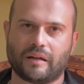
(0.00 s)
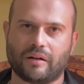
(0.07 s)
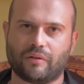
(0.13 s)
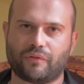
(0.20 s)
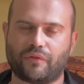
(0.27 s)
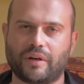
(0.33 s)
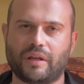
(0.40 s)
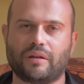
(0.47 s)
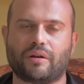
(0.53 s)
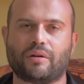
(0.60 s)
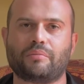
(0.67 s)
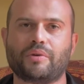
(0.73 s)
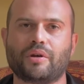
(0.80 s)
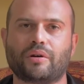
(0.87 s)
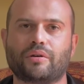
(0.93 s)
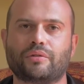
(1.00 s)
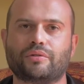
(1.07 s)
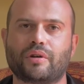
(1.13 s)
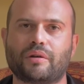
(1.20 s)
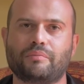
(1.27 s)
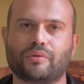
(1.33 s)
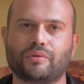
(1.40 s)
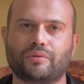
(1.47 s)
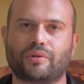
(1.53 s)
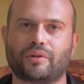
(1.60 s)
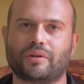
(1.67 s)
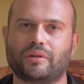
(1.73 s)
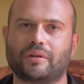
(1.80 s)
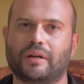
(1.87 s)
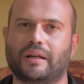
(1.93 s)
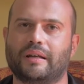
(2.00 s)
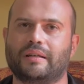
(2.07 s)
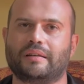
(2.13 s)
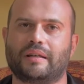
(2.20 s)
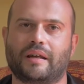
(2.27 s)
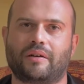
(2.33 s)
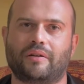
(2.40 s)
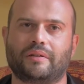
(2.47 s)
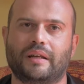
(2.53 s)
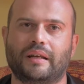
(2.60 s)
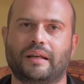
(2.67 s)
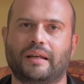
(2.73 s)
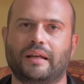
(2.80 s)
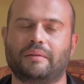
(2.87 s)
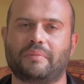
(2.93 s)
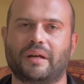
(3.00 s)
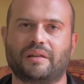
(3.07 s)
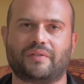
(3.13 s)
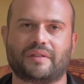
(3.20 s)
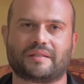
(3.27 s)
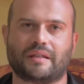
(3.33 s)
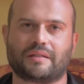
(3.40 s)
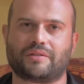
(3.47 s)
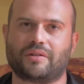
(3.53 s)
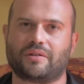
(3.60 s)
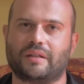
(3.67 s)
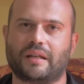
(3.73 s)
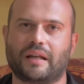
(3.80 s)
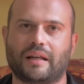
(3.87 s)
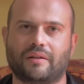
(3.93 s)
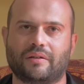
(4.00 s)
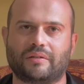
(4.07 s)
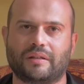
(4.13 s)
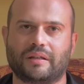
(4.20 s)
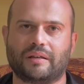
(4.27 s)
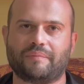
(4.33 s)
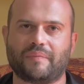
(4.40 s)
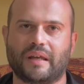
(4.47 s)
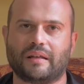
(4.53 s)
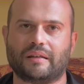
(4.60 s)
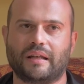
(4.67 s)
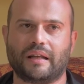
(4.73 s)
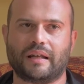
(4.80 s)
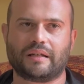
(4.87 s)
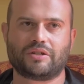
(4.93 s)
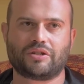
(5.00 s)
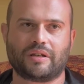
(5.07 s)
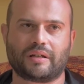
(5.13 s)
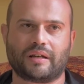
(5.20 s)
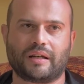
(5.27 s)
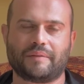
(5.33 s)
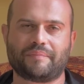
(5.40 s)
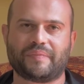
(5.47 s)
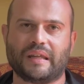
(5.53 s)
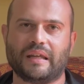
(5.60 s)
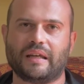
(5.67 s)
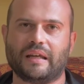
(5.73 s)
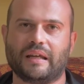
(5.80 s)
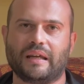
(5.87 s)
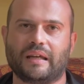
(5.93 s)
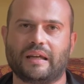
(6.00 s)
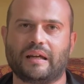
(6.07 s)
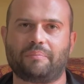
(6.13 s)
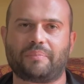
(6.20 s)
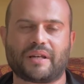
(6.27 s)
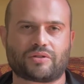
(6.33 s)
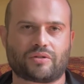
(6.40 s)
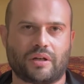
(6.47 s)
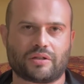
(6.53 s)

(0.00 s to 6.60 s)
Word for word: offrire un mio contributo all'interno delle manifestazioni della Notte della Ricerca eh, presso